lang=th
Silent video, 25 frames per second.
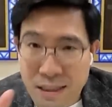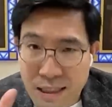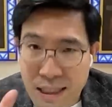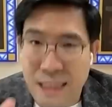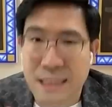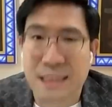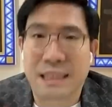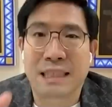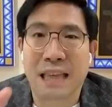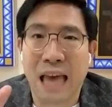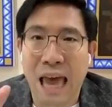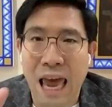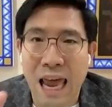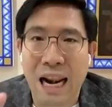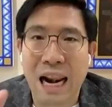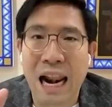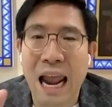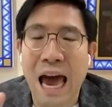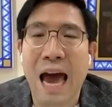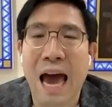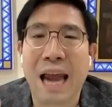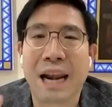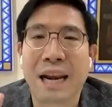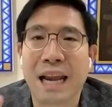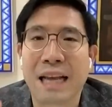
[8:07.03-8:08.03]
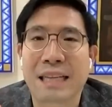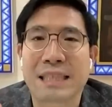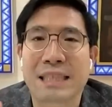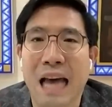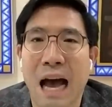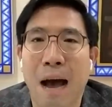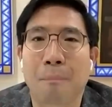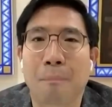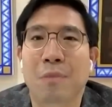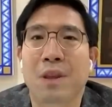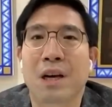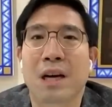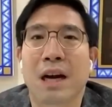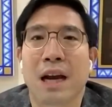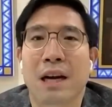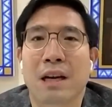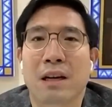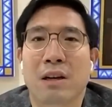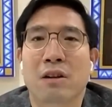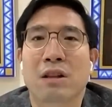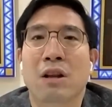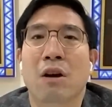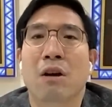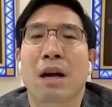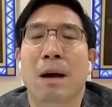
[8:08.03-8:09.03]
เจ็ดแสนล้านในสามเดือน
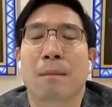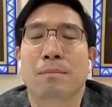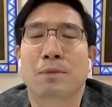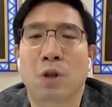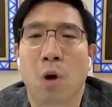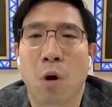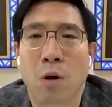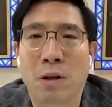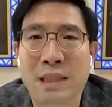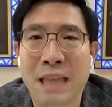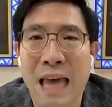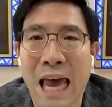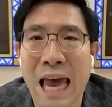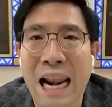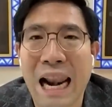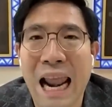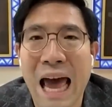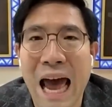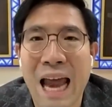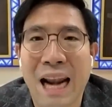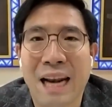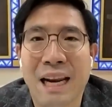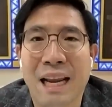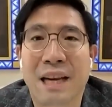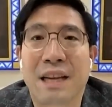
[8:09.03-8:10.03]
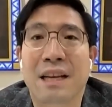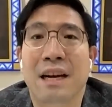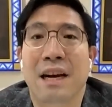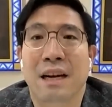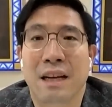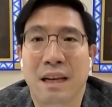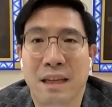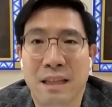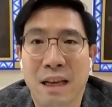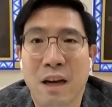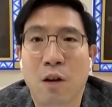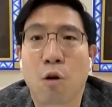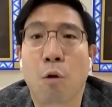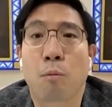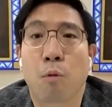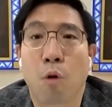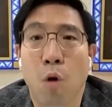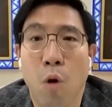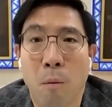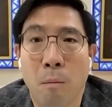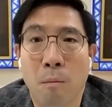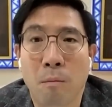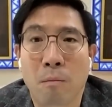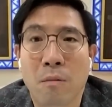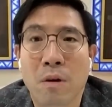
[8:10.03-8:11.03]
ก็เท่ากับ สองแสนล้านในเดือนนึงถ้าก
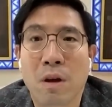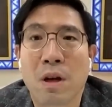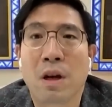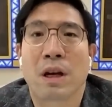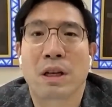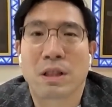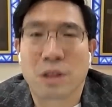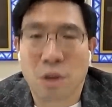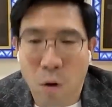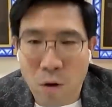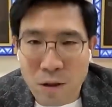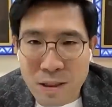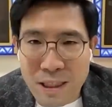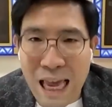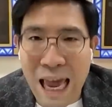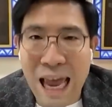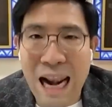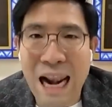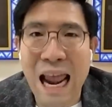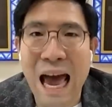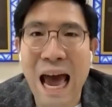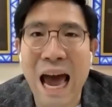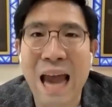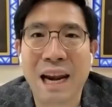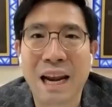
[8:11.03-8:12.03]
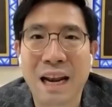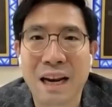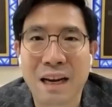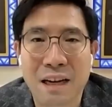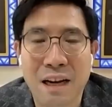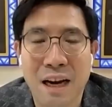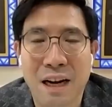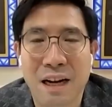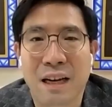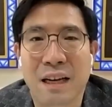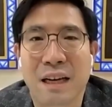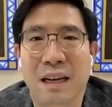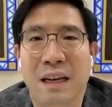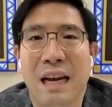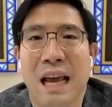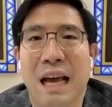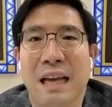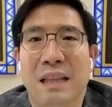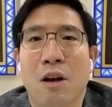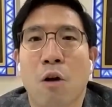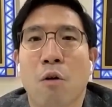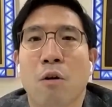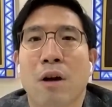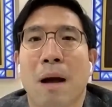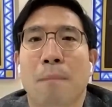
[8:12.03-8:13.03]
ลมๆ สองแสนล้านในเดือนนึงเนี่
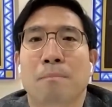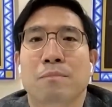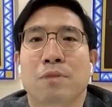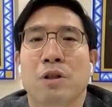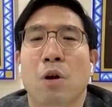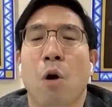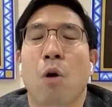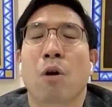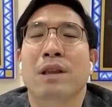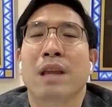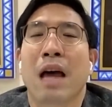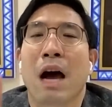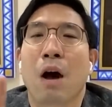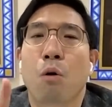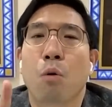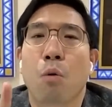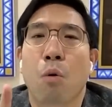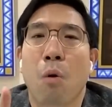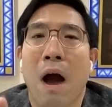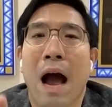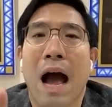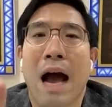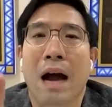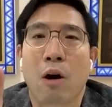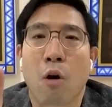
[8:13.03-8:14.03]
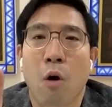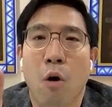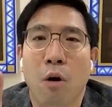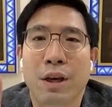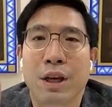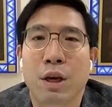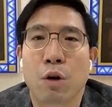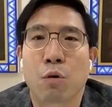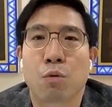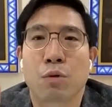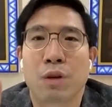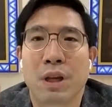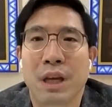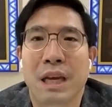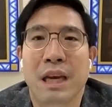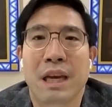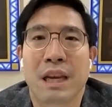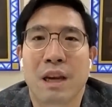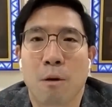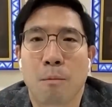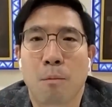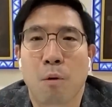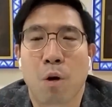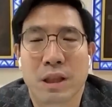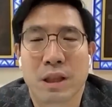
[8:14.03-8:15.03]
ยเท่ากับสองเท่ากว่าของ คิว ที
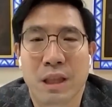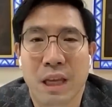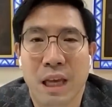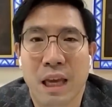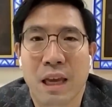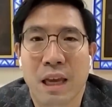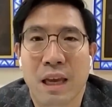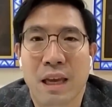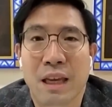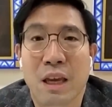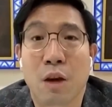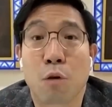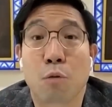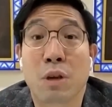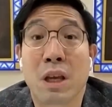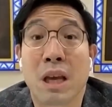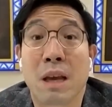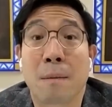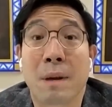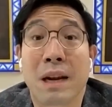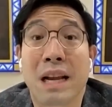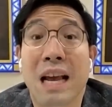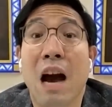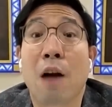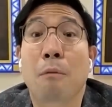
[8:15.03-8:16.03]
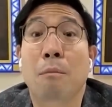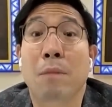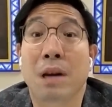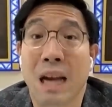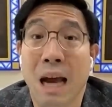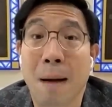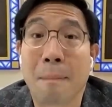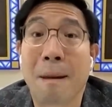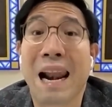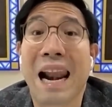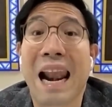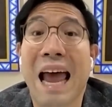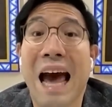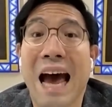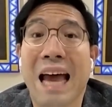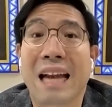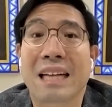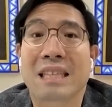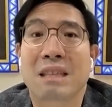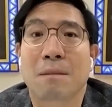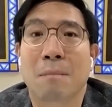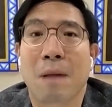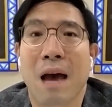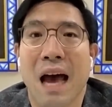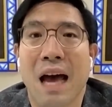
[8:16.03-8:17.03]
โดยปกติ คิว ที มัน เก้าหมื่นห้าพันล้าน
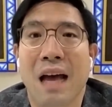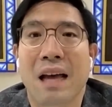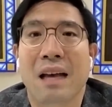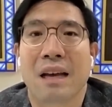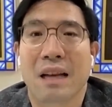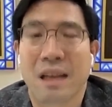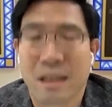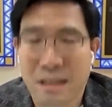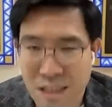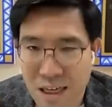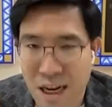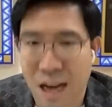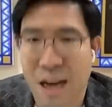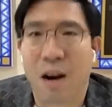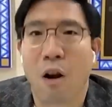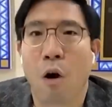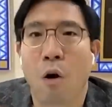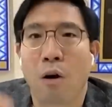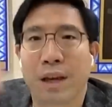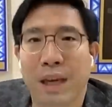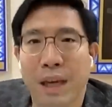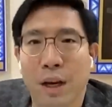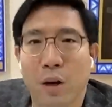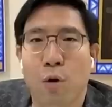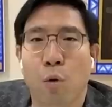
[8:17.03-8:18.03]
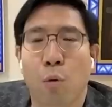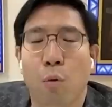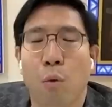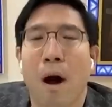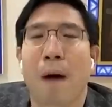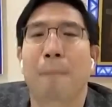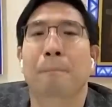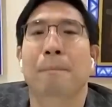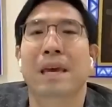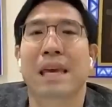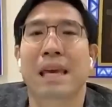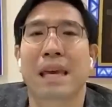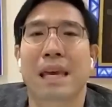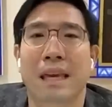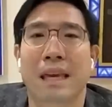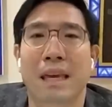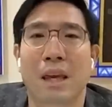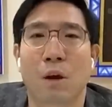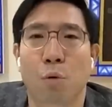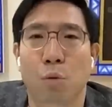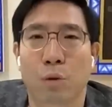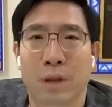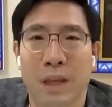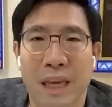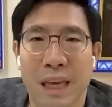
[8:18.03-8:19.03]
ใช่ไหมฮะฉะนั้นลองคิดดูว่ามี
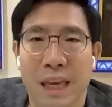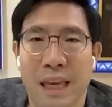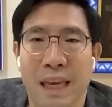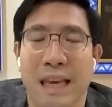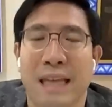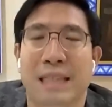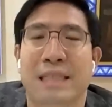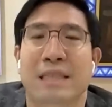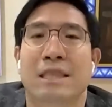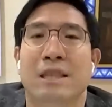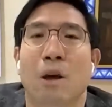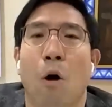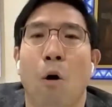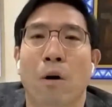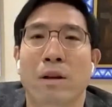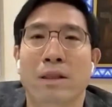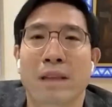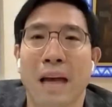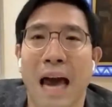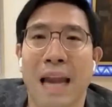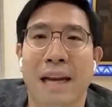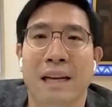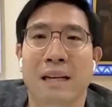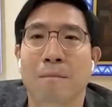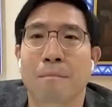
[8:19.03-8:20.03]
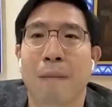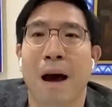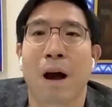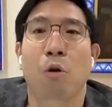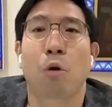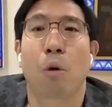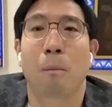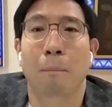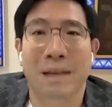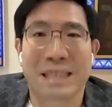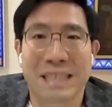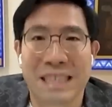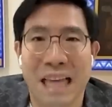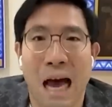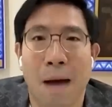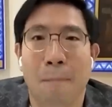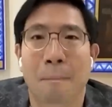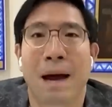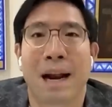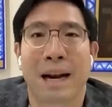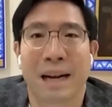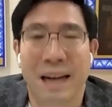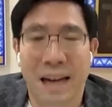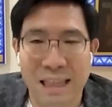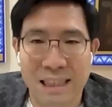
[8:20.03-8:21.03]
คิว ที อีกสองอันขึ้นมารวมเป็นสาม
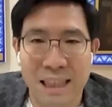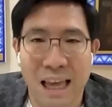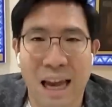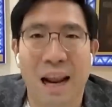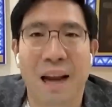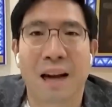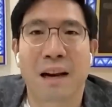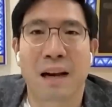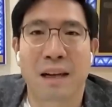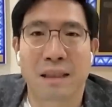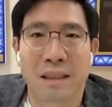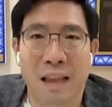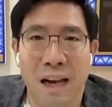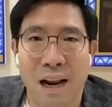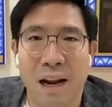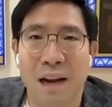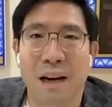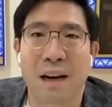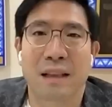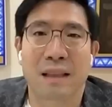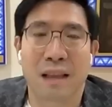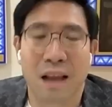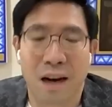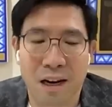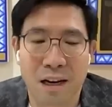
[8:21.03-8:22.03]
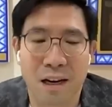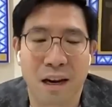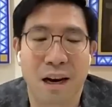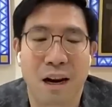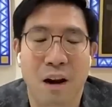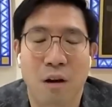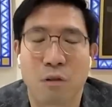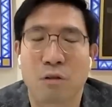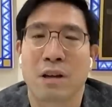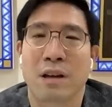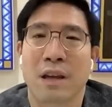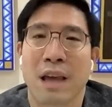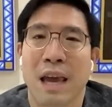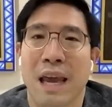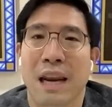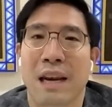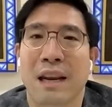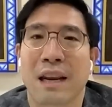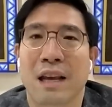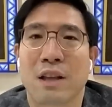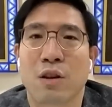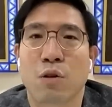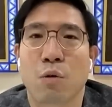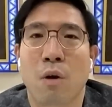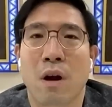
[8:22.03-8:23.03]
อันในแต่ละเดือนแต่ละเดือนแต่ละเดือนเราถึงเห็น
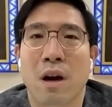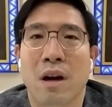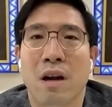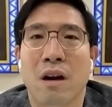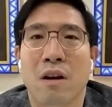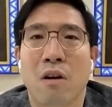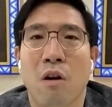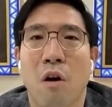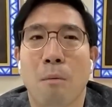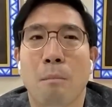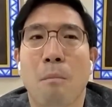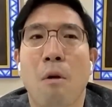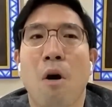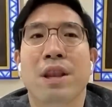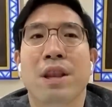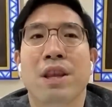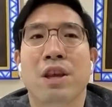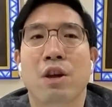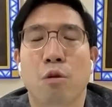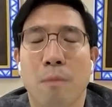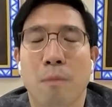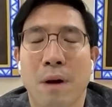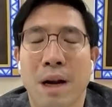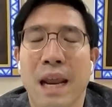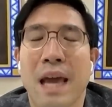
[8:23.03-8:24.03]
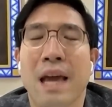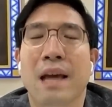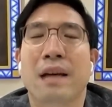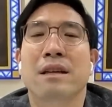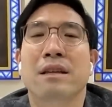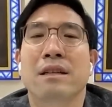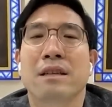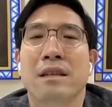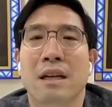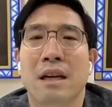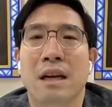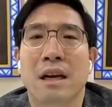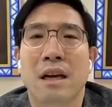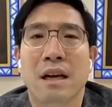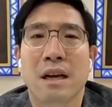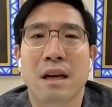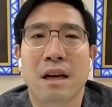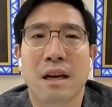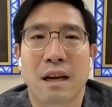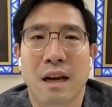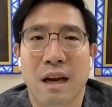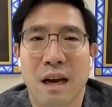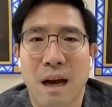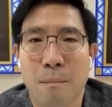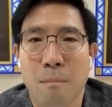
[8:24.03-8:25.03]
ในตัวเรื่องของ Bond Yield มันเด้งขึ้น
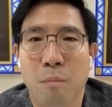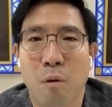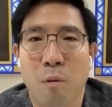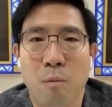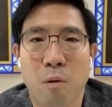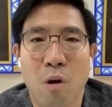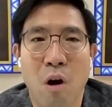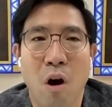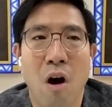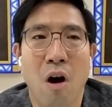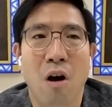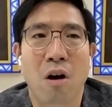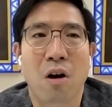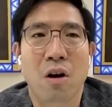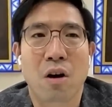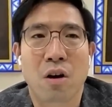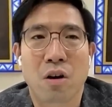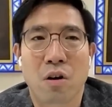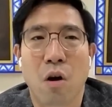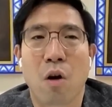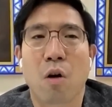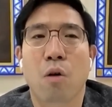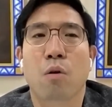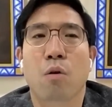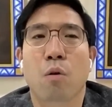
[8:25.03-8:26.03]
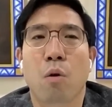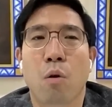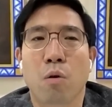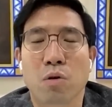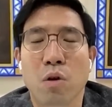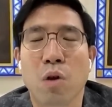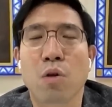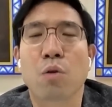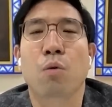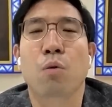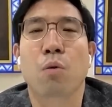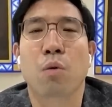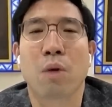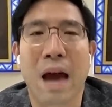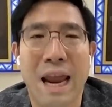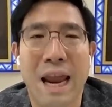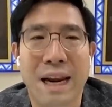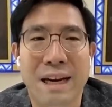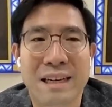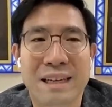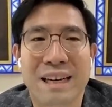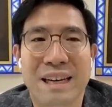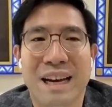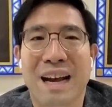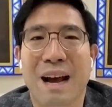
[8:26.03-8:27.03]
นะครับผมก็ก็คงต้องดูกั
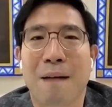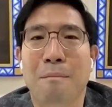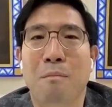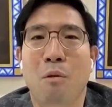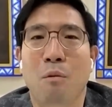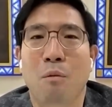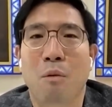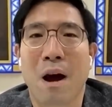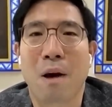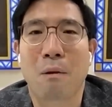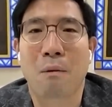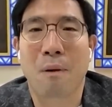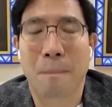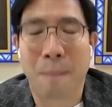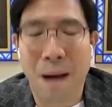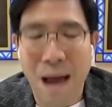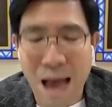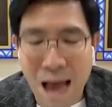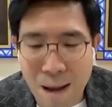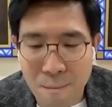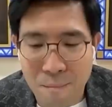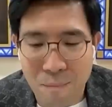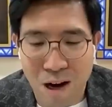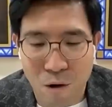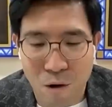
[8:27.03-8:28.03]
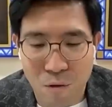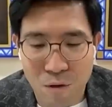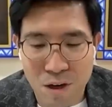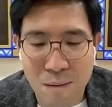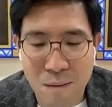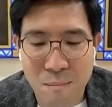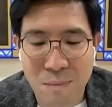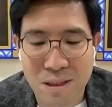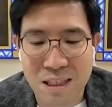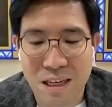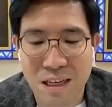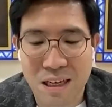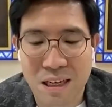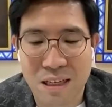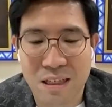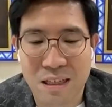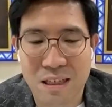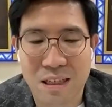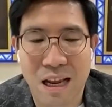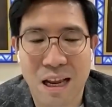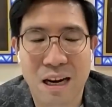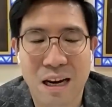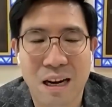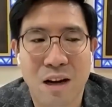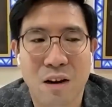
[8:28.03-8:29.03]
นนะครับผมว่าว่าภาพเหล่านี้มันจะดึง
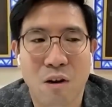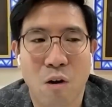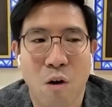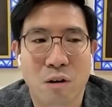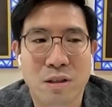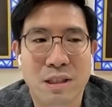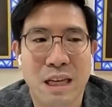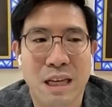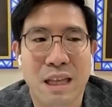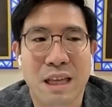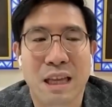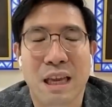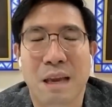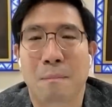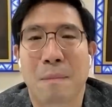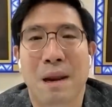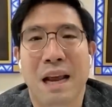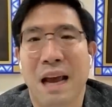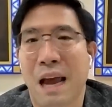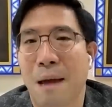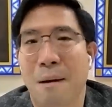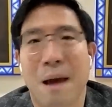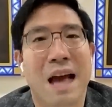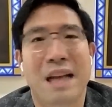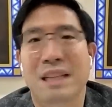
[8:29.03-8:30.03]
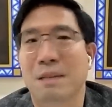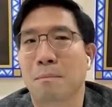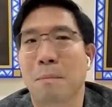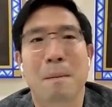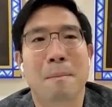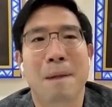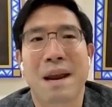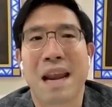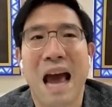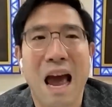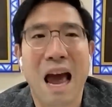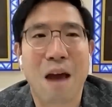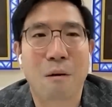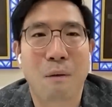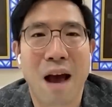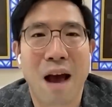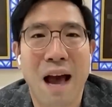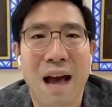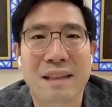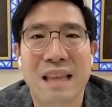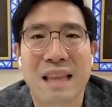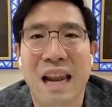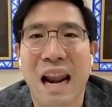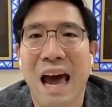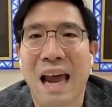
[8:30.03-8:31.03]
ในเรื่องของเศรษฐกิจเป็นยังไงอาจจะเป็นไปได้
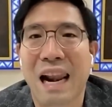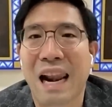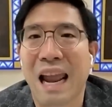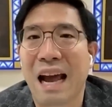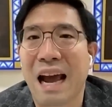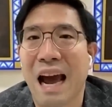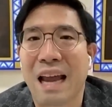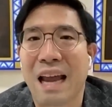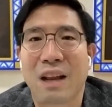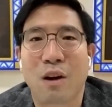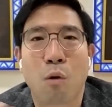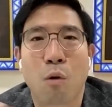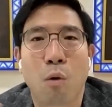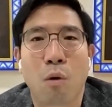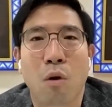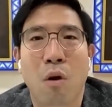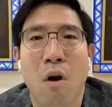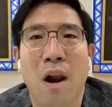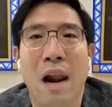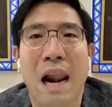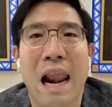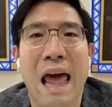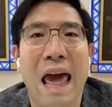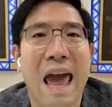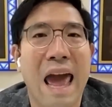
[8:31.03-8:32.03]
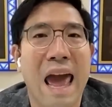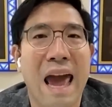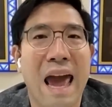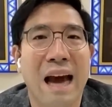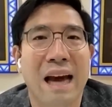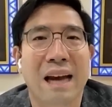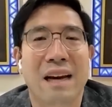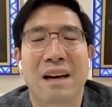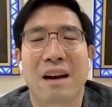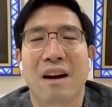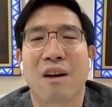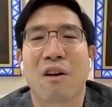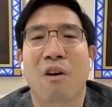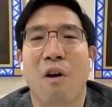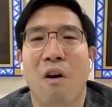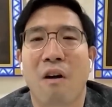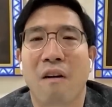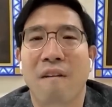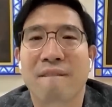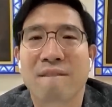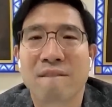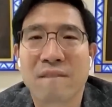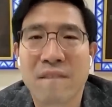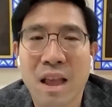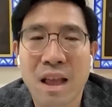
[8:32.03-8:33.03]
ว่าตลาดแรงงานยังคงร้อนแรงเรื่องขอ
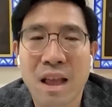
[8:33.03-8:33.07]
ง